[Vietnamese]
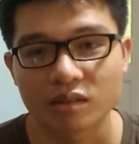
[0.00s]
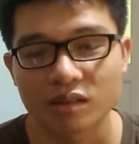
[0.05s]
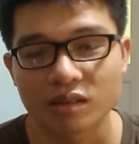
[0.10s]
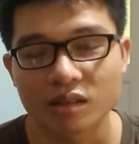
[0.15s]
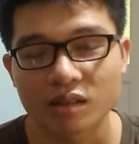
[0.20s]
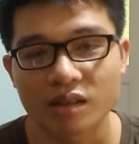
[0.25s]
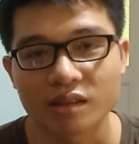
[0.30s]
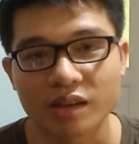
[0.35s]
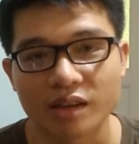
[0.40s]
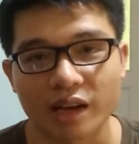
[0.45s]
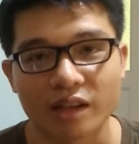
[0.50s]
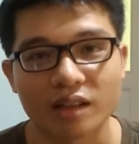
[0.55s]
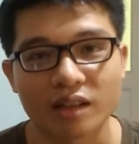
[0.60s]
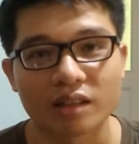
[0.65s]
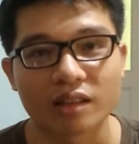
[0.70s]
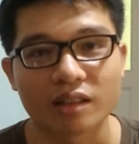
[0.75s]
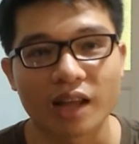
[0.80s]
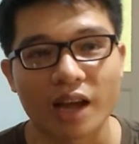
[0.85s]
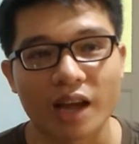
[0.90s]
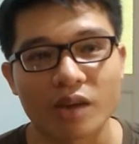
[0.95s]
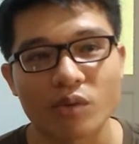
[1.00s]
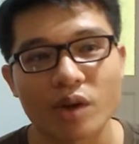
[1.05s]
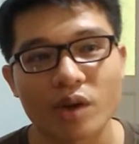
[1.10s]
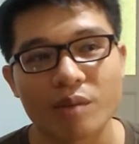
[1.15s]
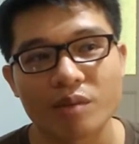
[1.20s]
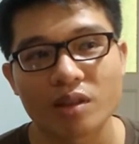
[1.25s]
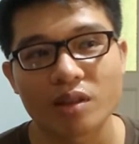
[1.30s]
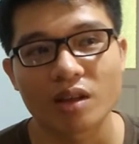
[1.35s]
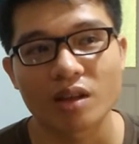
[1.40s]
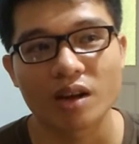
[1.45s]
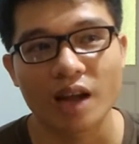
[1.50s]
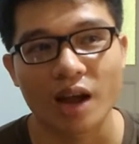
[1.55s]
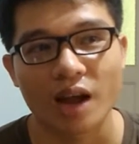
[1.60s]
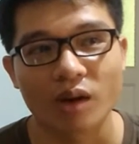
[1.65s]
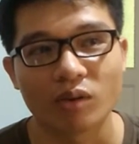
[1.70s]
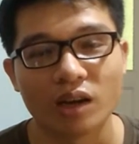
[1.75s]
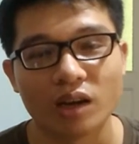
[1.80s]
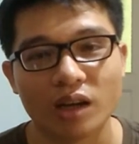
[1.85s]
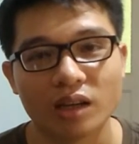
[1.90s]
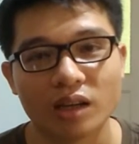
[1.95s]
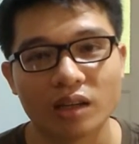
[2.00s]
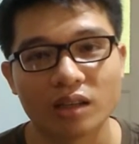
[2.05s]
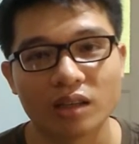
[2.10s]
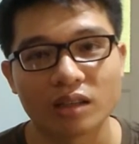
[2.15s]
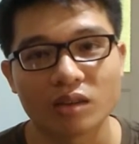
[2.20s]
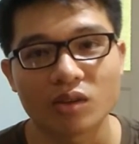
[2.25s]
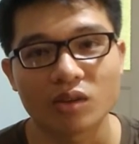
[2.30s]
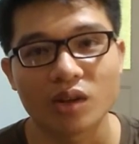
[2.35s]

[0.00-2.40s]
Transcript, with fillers: cái tình trạng hiện tại của em như thế nào để